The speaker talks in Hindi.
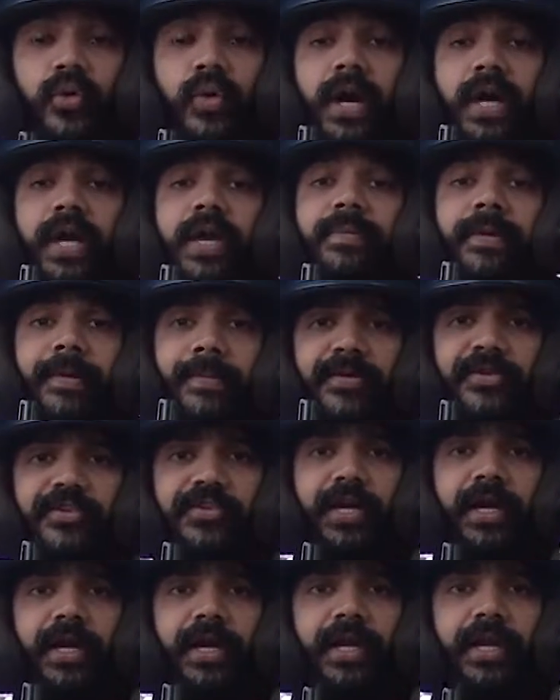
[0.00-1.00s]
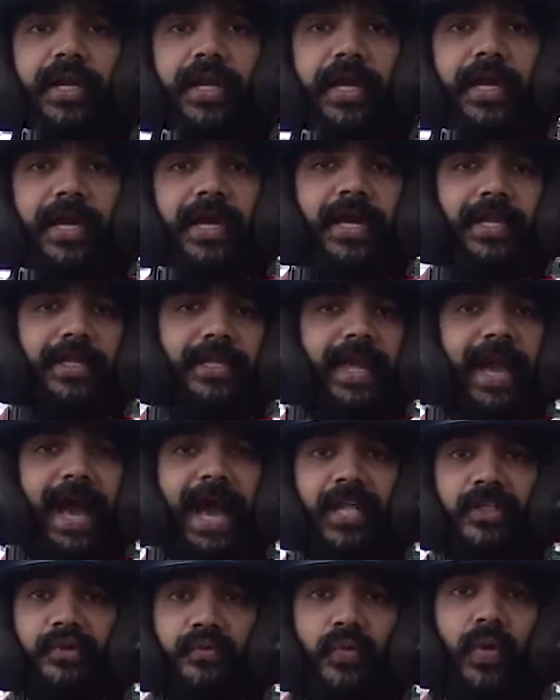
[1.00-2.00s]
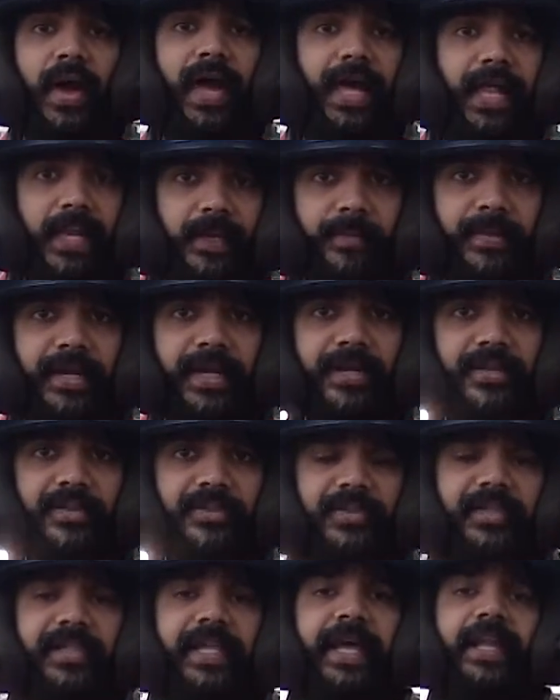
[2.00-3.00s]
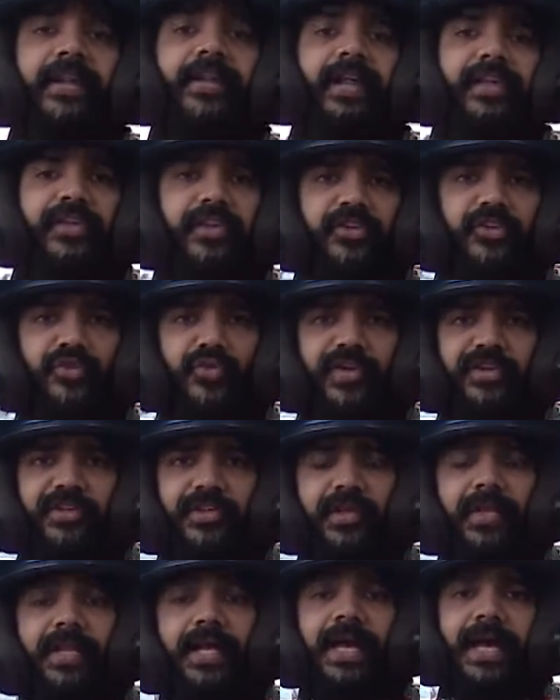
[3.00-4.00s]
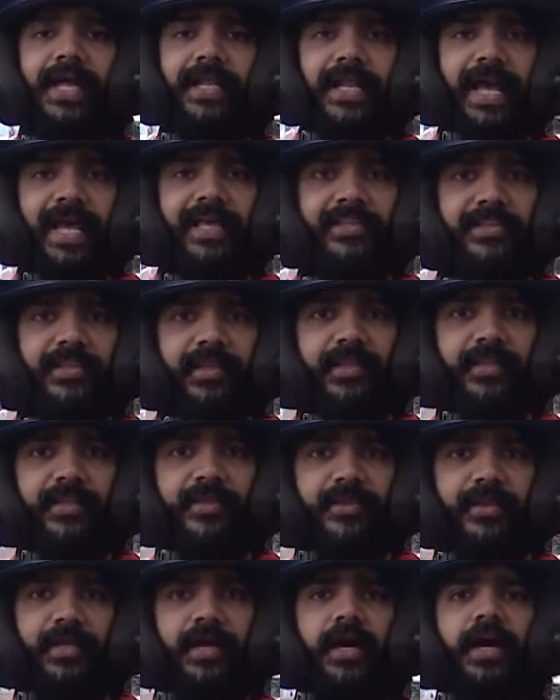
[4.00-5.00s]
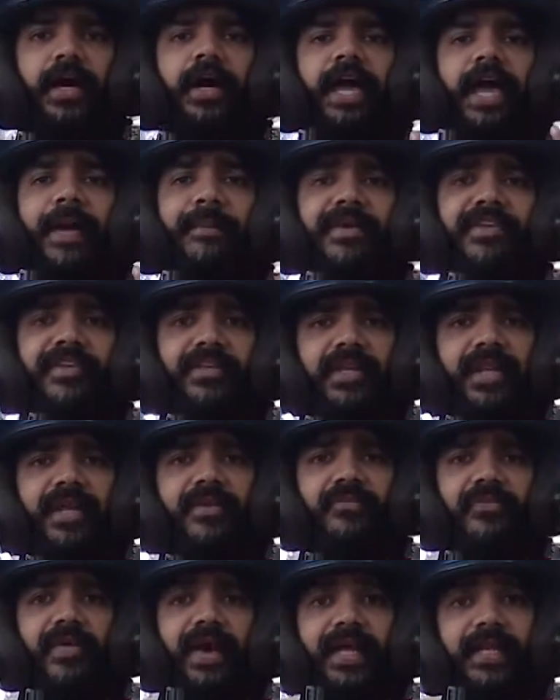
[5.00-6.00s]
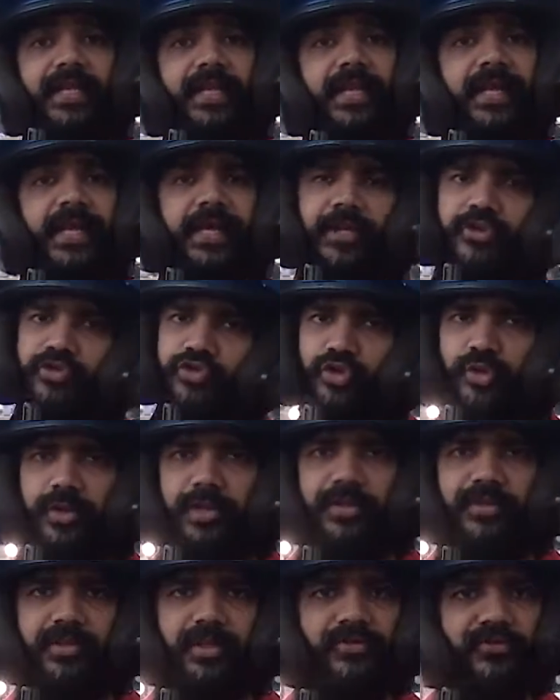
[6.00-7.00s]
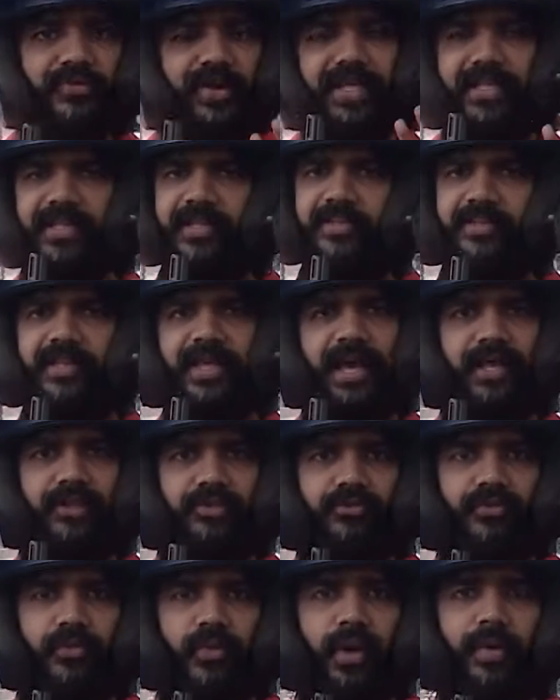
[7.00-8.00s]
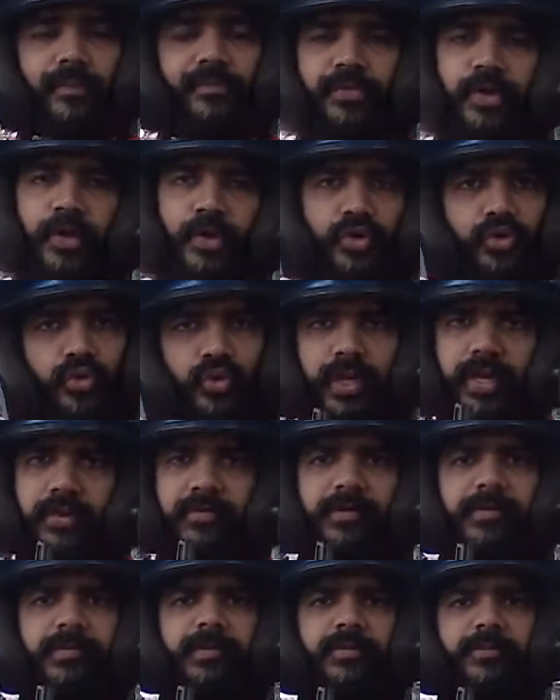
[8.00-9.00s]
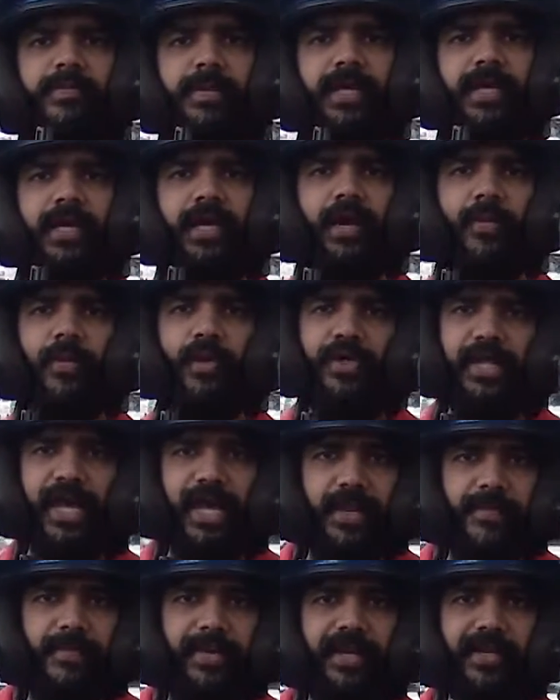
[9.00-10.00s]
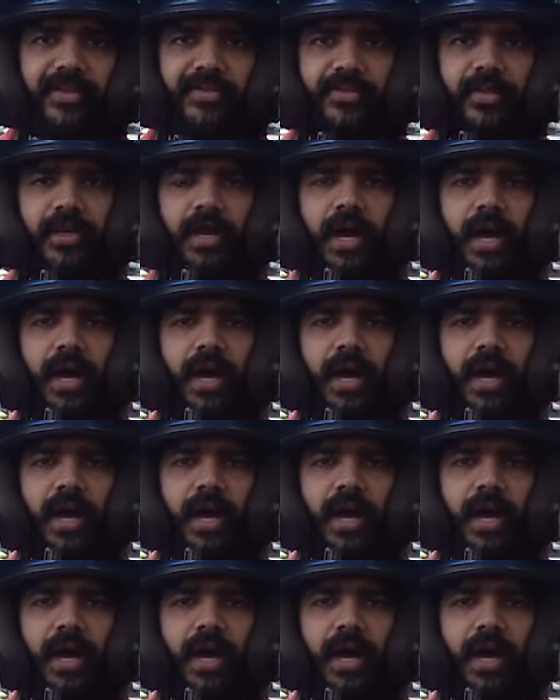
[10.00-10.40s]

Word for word: रुका के पेपर्स चेक कर रहे हैं दे आस्क फॉर हेलमेट्स देन रजिस्ट्रेशन लाइसेंस एमिशन एंड फाइनली इंश्योरेंस ये फाइव थिंग्स दे आस्क फॉर टुडे विल बी स्पीकिंग अबाउट हेलमेट्स